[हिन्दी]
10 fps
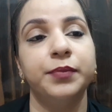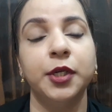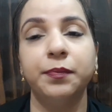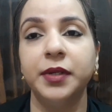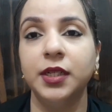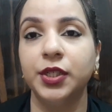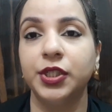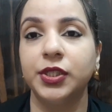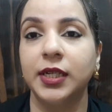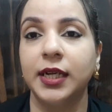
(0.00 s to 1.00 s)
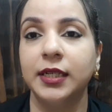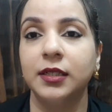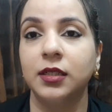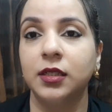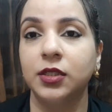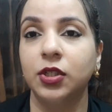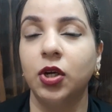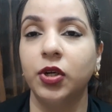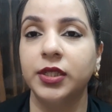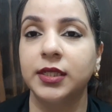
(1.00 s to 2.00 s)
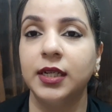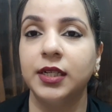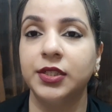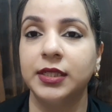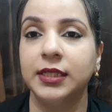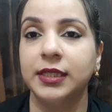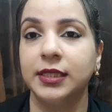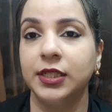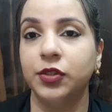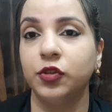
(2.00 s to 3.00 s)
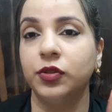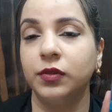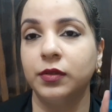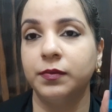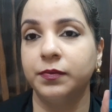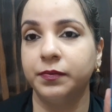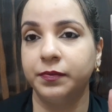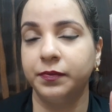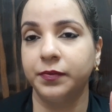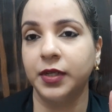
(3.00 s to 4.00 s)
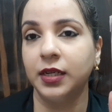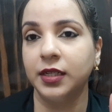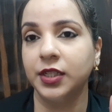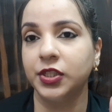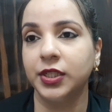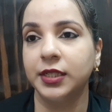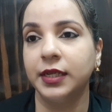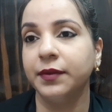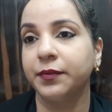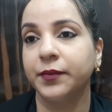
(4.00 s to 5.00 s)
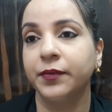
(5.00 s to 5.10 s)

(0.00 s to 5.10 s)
पर्पलिश एंड टर्कोइस कलर जैसी इसकी जो कलर की शेड है